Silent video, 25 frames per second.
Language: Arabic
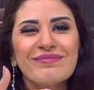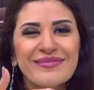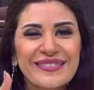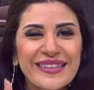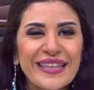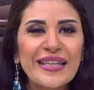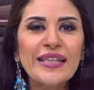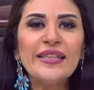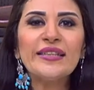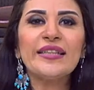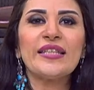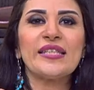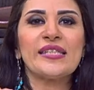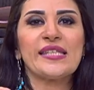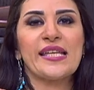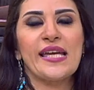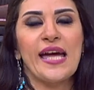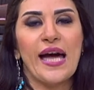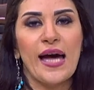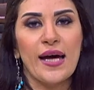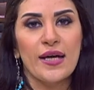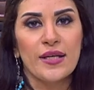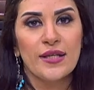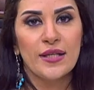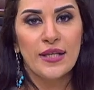تلت
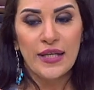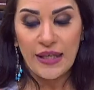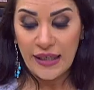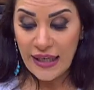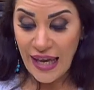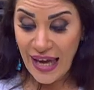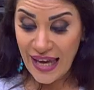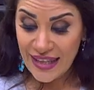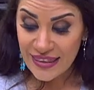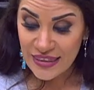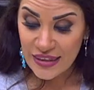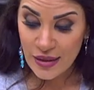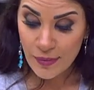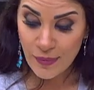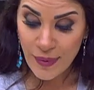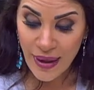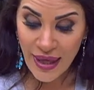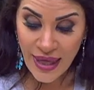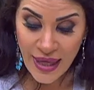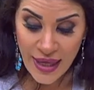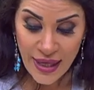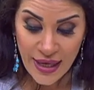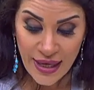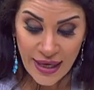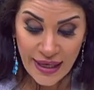ساعه لحد
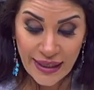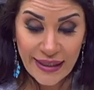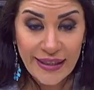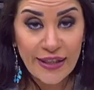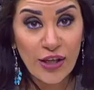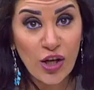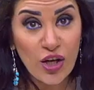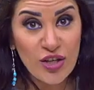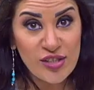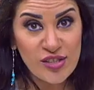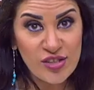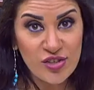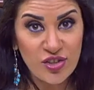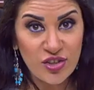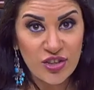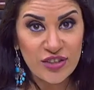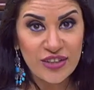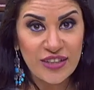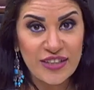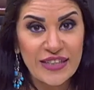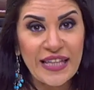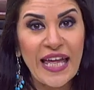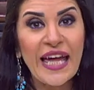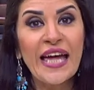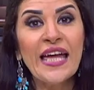ما
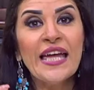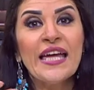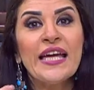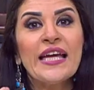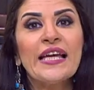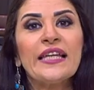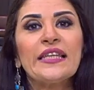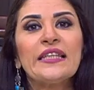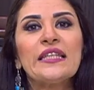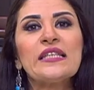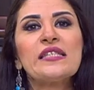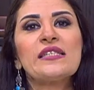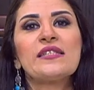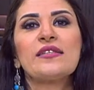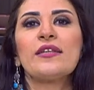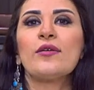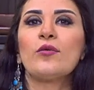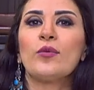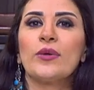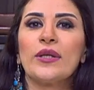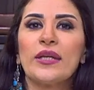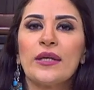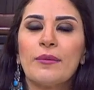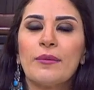الكاسترد ده يستوي